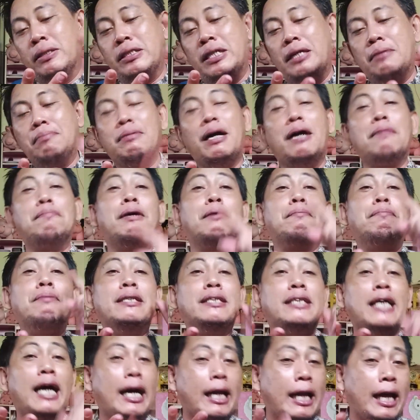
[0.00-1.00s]
menyimak,
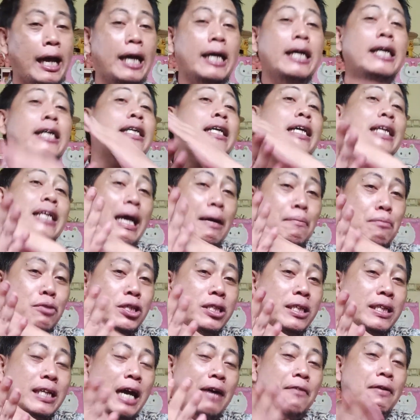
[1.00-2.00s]
berbicara. Namun
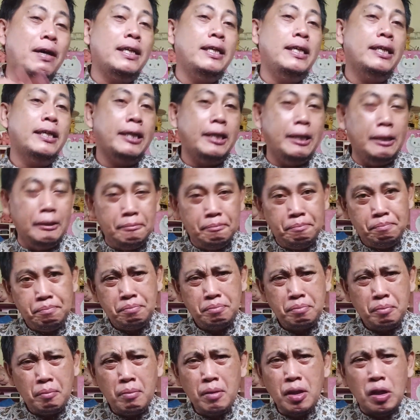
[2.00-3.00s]
skala nih,
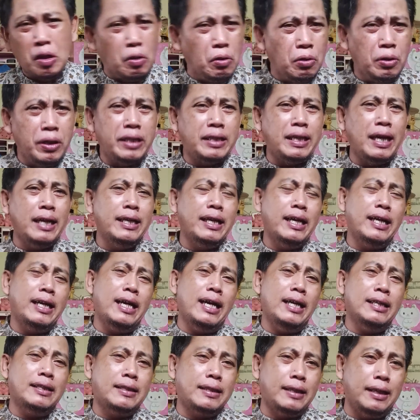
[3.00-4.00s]
Guritan
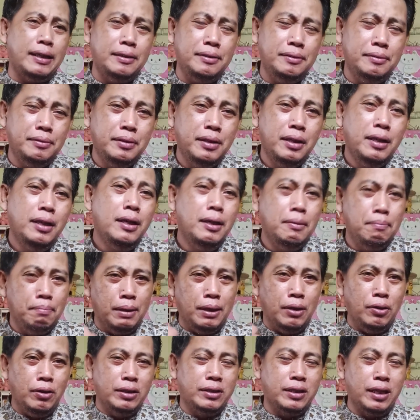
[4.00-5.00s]
ingatan.
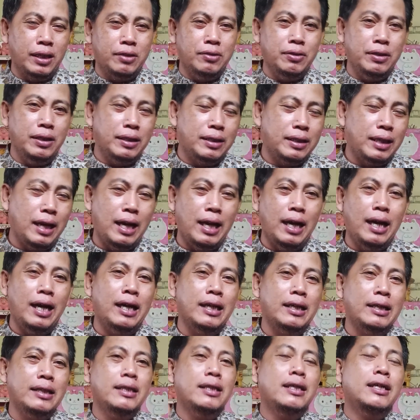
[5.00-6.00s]
Menulis
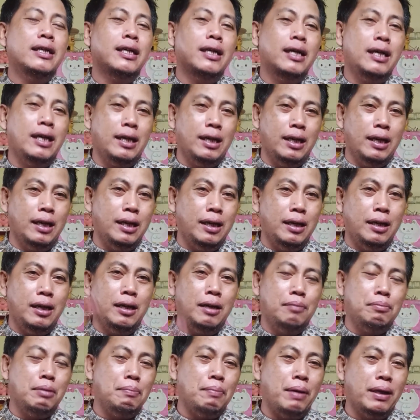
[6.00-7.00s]
keguritan, uh,
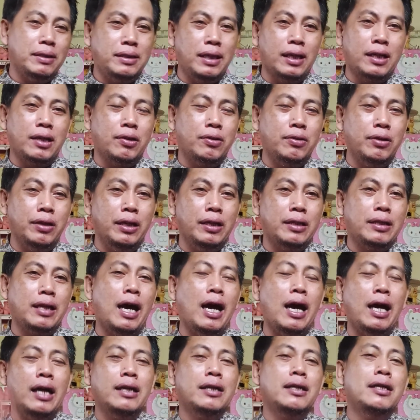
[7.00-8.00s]
eh, membaca
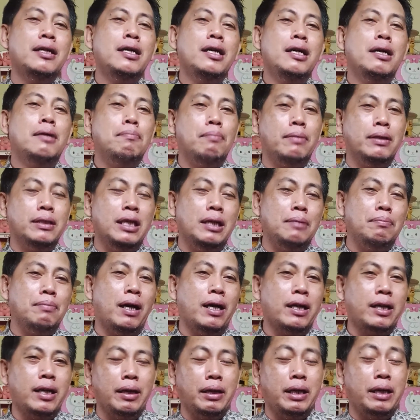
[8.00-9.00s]
keguritan,
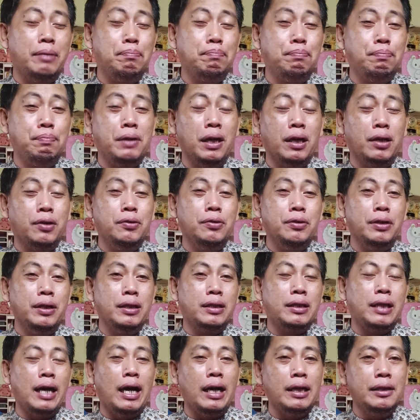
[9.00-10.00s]
menyimak ke,
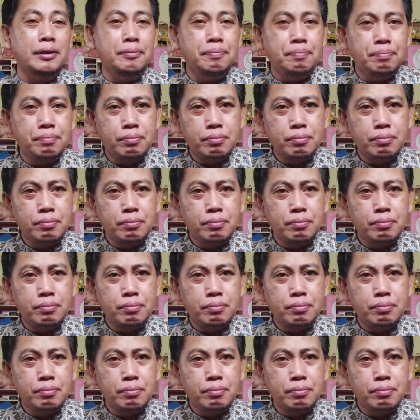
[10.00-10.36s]
keguritan.